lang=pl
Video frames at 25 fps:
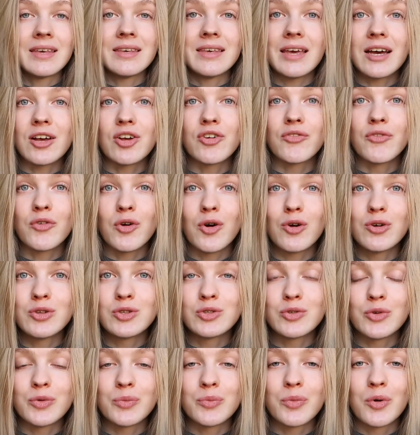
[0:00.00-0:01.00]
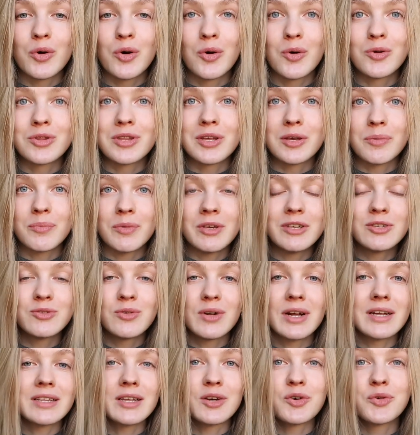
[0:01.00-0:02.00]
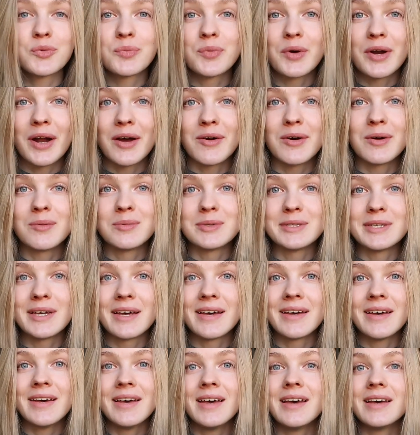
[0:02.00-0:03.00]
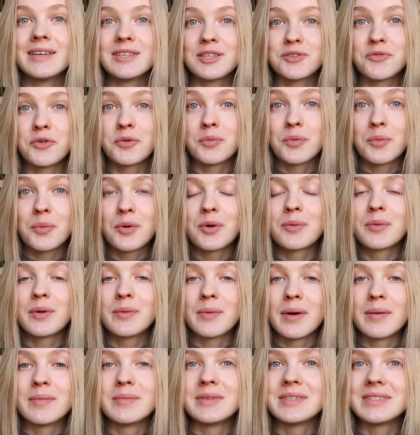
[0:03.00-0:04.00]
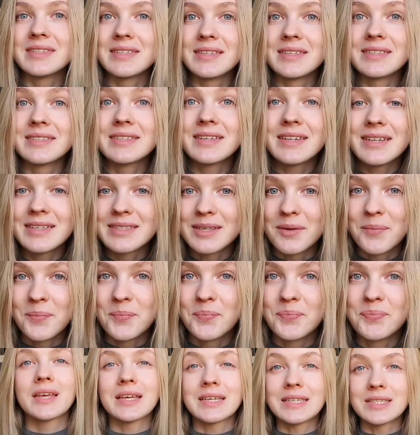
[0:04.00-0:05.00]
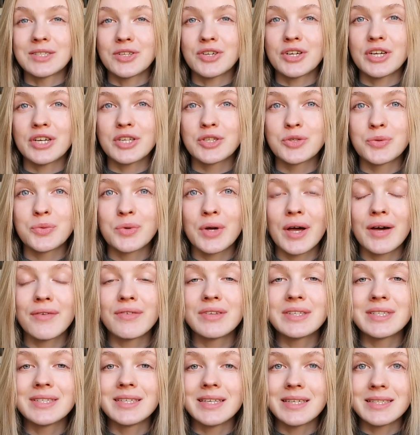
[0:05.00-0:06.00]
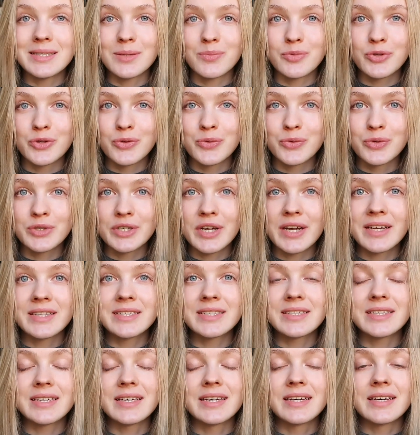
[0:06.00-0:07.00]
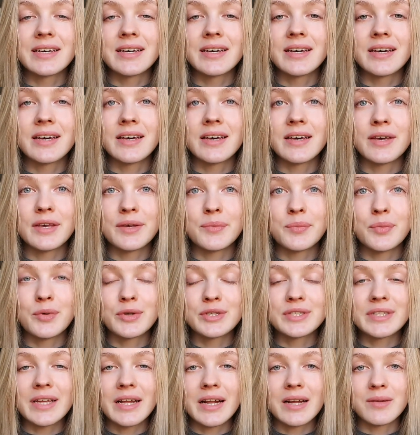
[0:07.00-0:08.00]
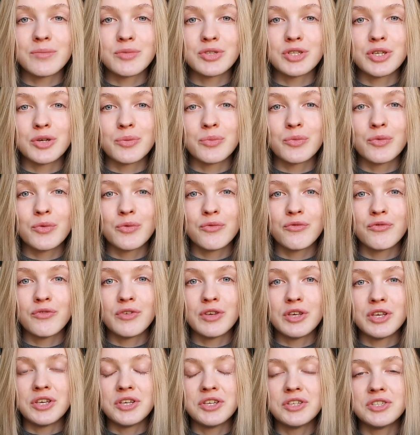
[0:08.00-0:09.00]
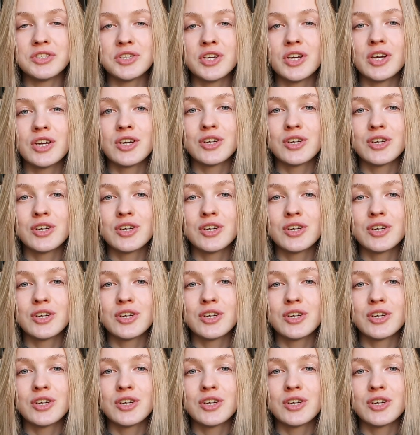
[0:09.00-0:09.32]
jak w końcu po tych pięciu latach uporałam się ze swoimi problemami z zgryzem. Historia jest długa, więc nie chcę przedłużać yy, i postaram się mówić